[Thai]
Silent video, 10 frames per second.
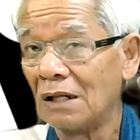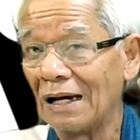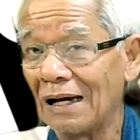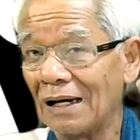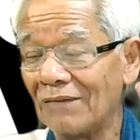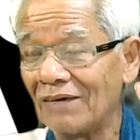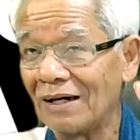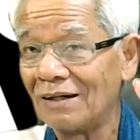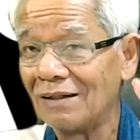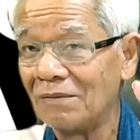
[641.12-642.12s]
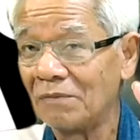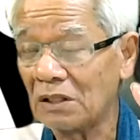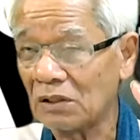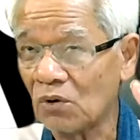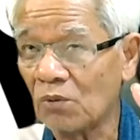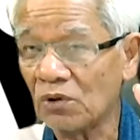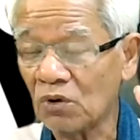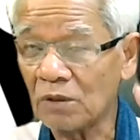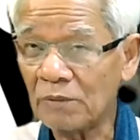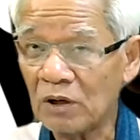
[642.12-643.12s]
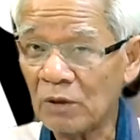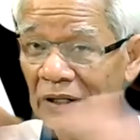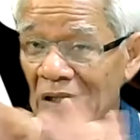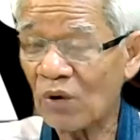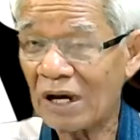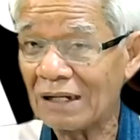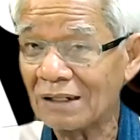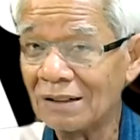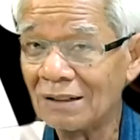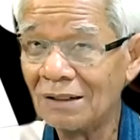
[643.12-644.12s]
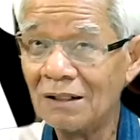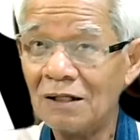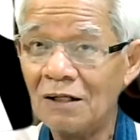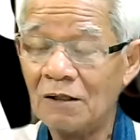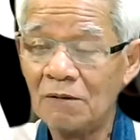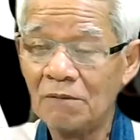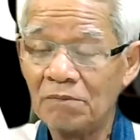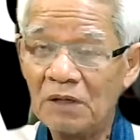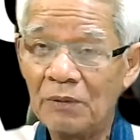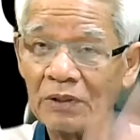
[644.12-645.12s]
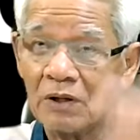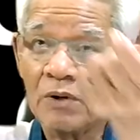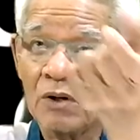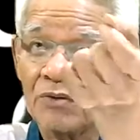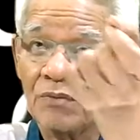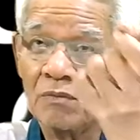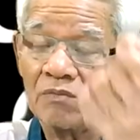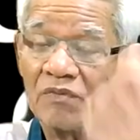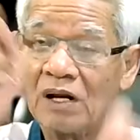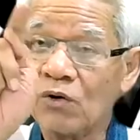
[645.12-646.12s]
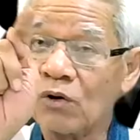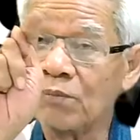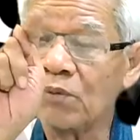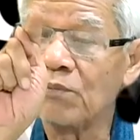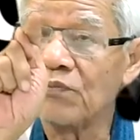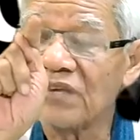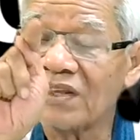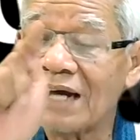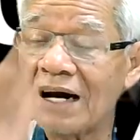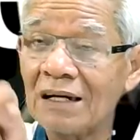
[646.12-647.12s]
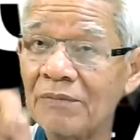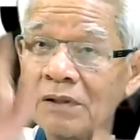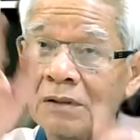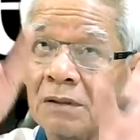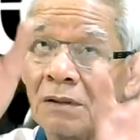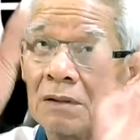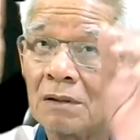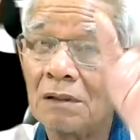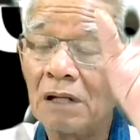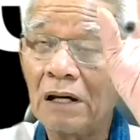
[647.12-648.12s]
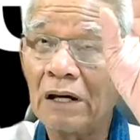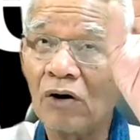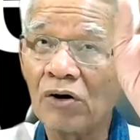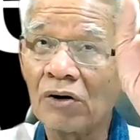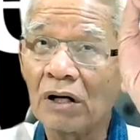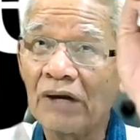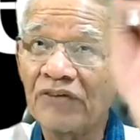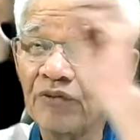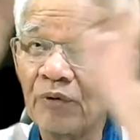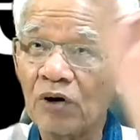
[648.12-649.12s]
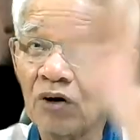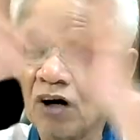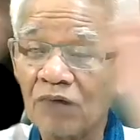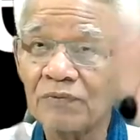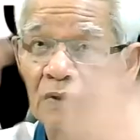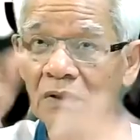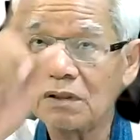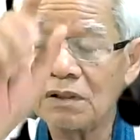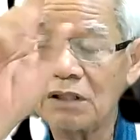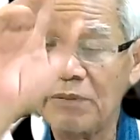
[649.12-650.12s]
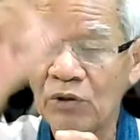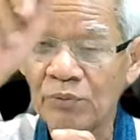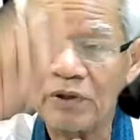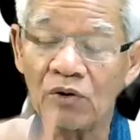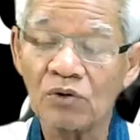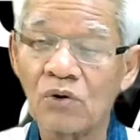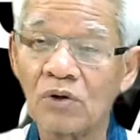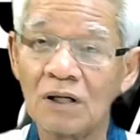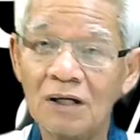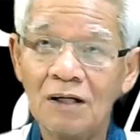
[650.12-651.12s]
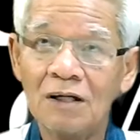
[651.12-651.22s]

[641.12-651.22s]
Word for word: อ่าเห็นไหมมันจะตกพอตกแล้วมันก็ไม่เท่ากัน เมื่อมาททงากนมันก็เวลากดปุ่มสตาร์ทให้มันให้ให้ออนให้สวิตช์เป็นออนออฟที่เป็นออนเป็นออโต้เนี่ย